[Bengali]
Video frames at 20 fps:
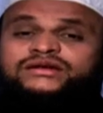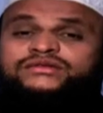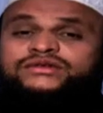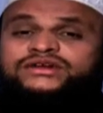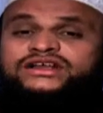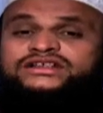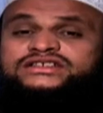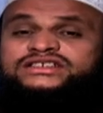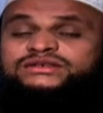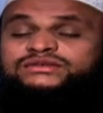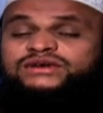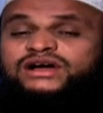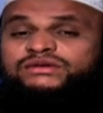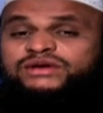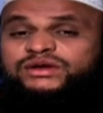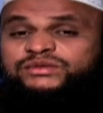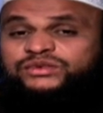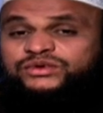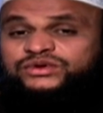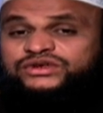আমরা
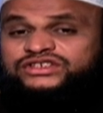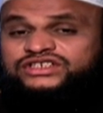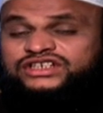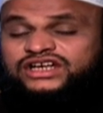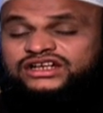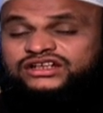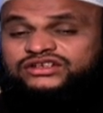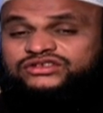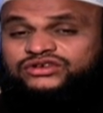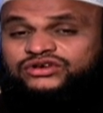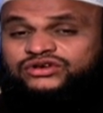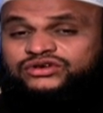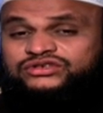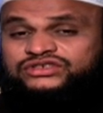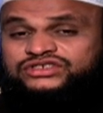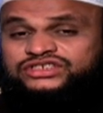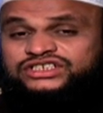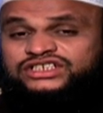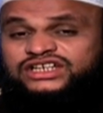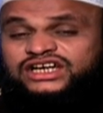যেভাবে পরিচালিত
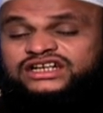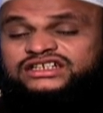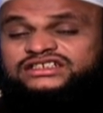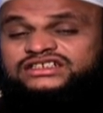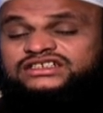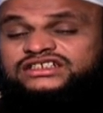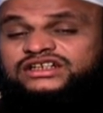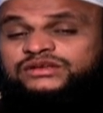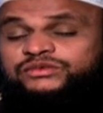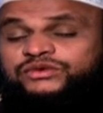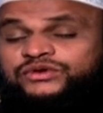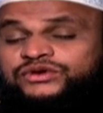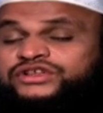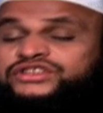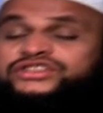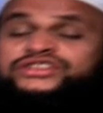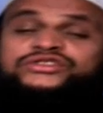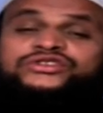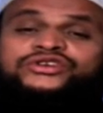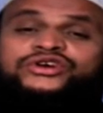হচ্ছি আর যেটা
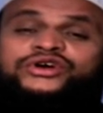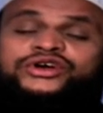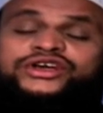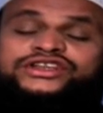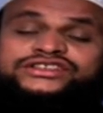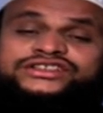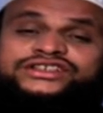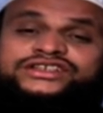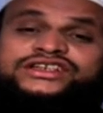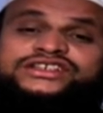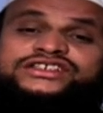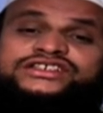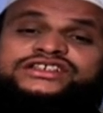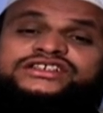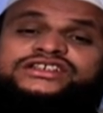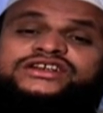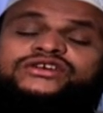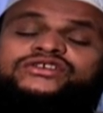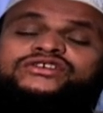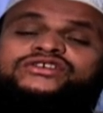পরিচিত হয়েছে
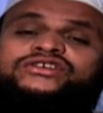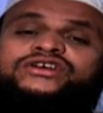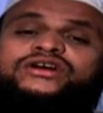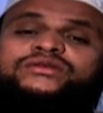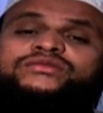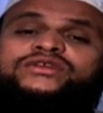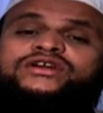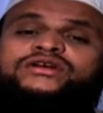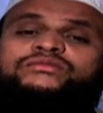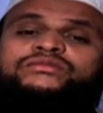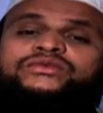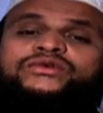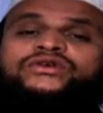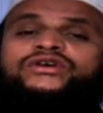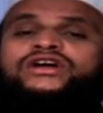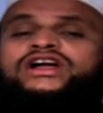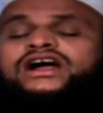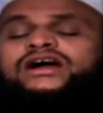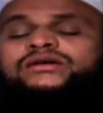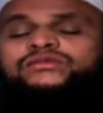সেটা হলো আমরা
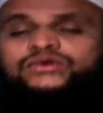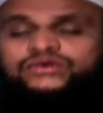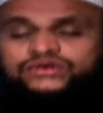ব্রোকা